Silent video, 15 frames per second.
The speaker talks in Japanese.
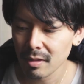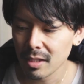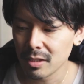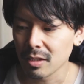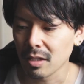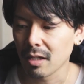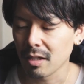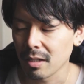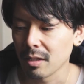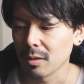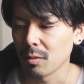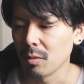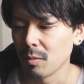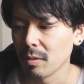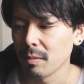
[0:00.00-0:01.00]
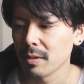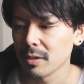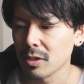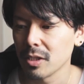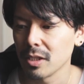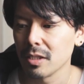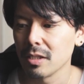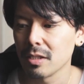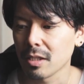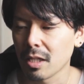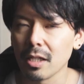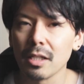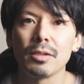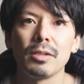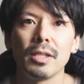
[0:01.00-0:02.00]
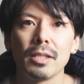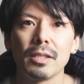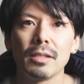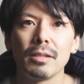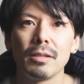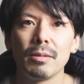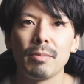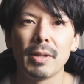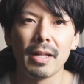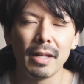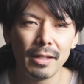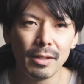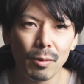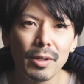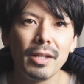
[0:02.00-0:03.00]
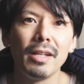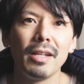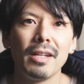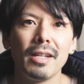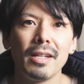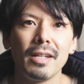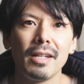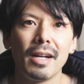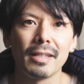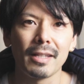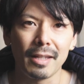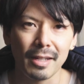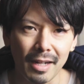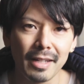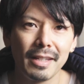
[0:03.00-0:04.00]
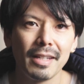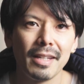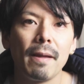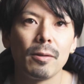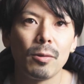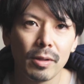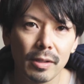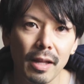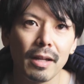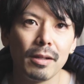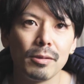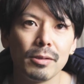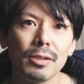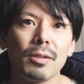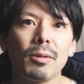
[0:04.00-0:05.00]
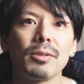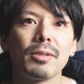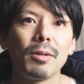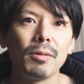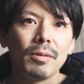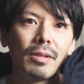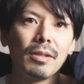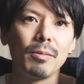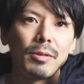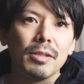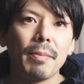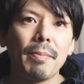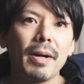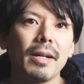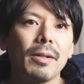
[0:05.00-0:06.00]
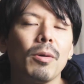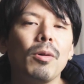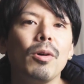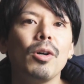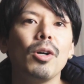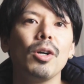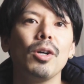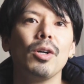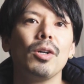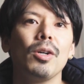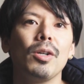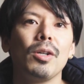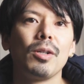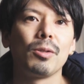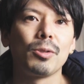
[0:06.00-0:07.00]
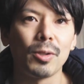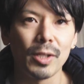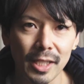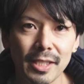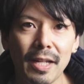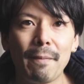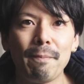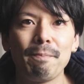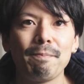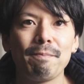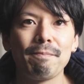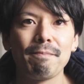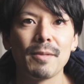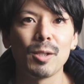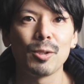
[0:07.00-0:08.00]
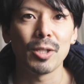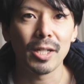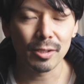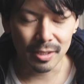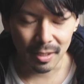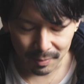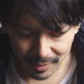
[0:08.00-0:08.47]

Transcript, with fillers: いいんじゃないかなと思いますし、使いやすいです。まあ、何より暖かいというわけで、本日はこちらのモンスターパーカーのご紹介でした。ご視聴ありがとう